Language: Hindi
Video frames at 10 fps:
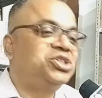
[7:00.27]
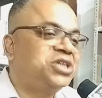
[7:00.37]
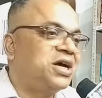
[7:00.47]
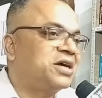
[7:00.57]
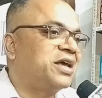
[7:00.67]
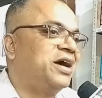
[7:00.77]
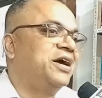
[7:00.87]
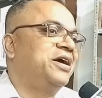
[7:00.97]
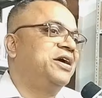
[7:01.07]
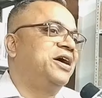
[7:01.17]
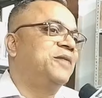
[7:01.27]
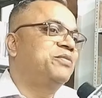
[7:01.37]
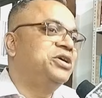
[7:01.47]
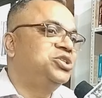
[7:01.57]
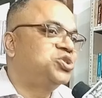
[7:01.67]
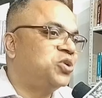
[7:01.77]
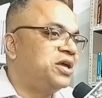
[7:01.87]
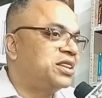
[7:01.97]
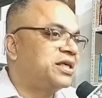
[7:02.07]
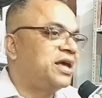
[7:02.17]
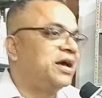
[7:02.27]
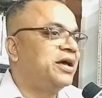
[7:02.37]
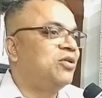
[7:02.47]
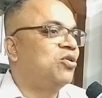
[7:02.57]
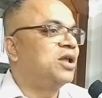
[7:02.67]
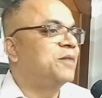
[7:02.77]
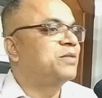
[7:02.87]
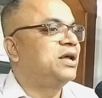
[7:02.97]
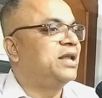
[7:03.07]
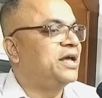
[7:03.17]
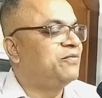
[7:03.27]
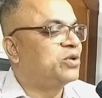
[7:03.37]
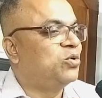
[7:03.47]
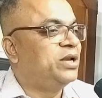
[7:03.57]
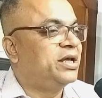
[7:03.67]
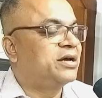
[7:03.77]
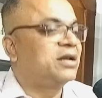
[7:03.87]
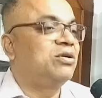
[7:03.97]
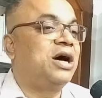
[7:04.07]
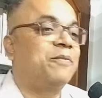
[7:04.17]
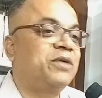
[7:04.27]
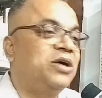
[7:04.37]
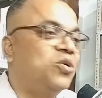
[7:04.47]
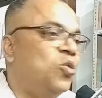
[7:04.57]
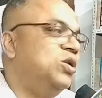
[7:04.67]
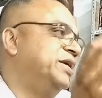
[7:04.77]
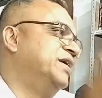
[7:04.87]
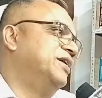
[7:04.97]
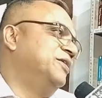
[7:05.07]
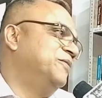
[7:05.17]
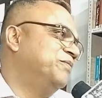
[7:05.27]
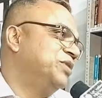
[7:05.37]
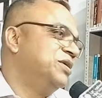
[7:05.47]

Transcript: इच्छा क्या है आपकी चॉइस क्या है और आपका लाइफ को लेकर आपका गोल क्या है